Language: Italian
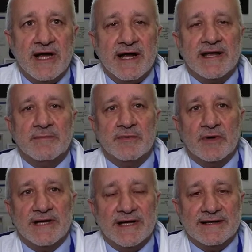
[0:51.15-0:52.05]
e anche più
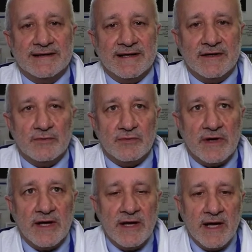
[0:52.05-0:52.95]
aderente alle
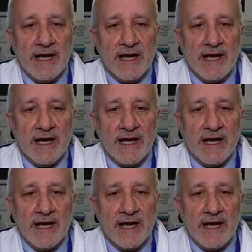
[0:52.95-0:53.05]
cure